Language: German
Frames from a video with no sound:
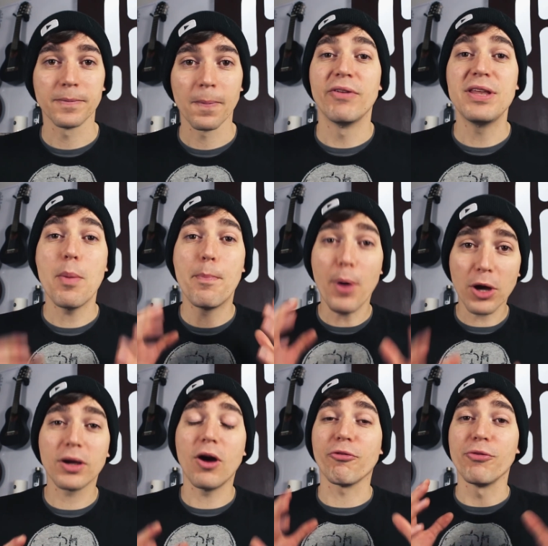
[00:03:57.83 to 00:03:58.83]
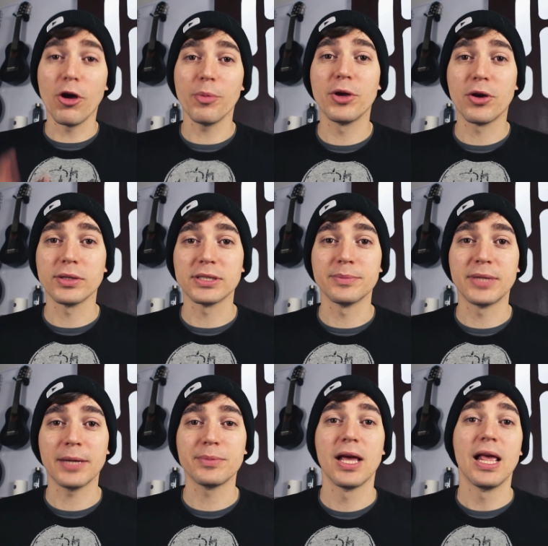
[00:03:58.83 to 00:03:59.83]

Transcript: Wenn ihr Bock auf noch mehr Content habt,